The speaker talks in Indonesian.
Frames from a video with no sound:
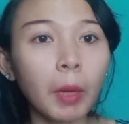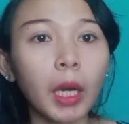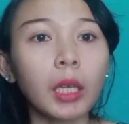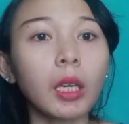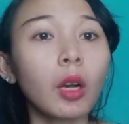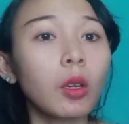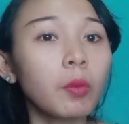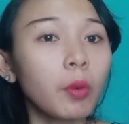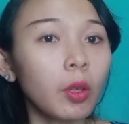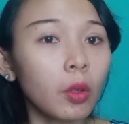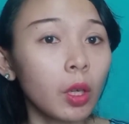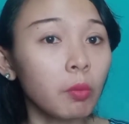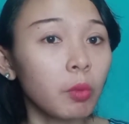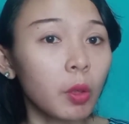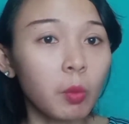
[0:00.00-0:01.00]
Makanya aku for
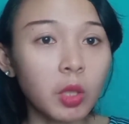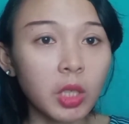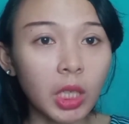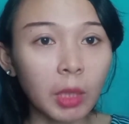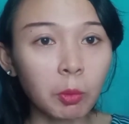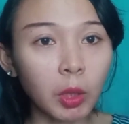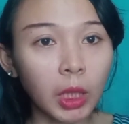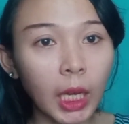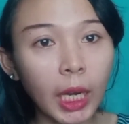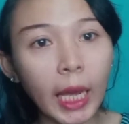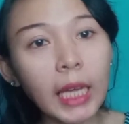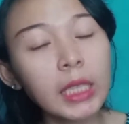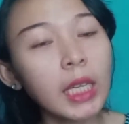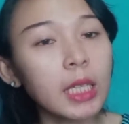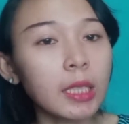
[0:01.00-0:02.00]
your information buat
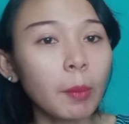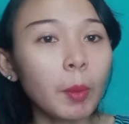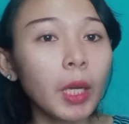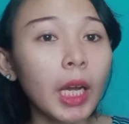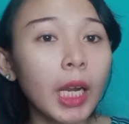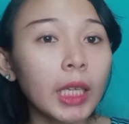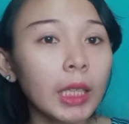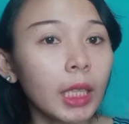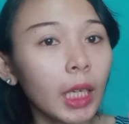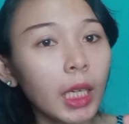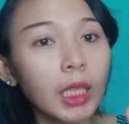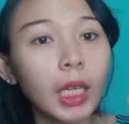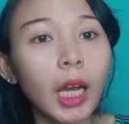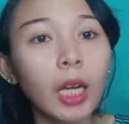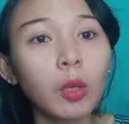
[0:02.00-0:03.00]
kalian jangan sampai kalian
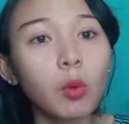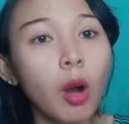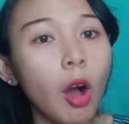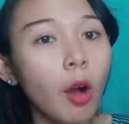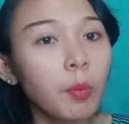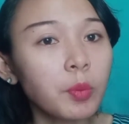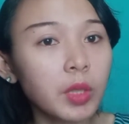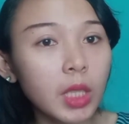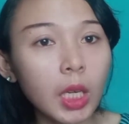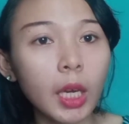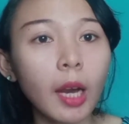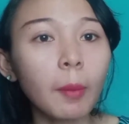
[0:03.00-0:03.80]
klik dengan dua opsi.